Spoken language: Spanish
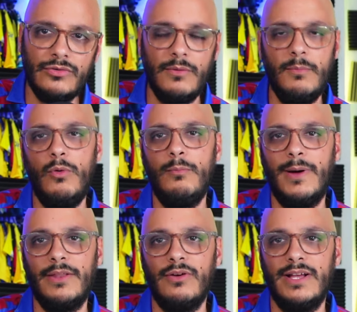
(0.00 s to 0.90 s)
tuvimos un
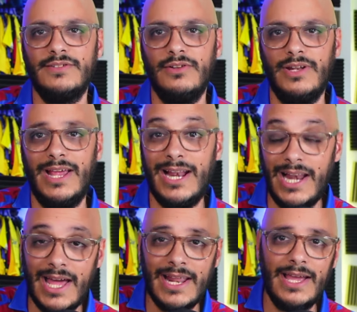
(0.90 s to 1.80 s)
par de ocasiones
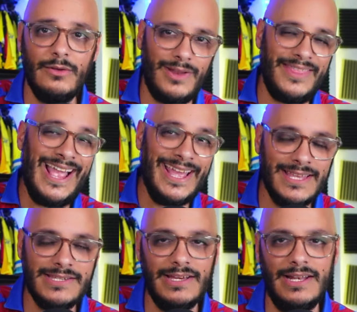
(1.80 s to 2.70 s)
claras y una de
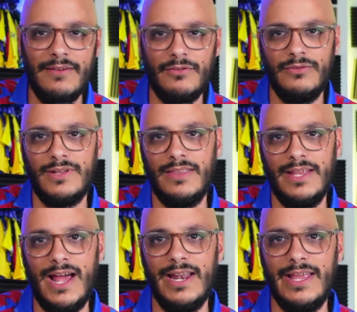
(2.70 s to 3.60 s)
Akeche en la frontal del
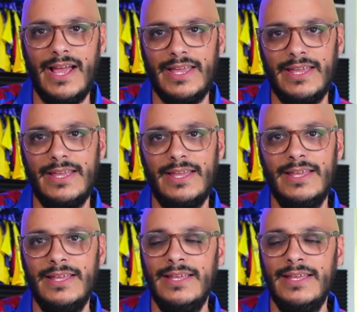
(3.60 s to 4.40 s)
área que,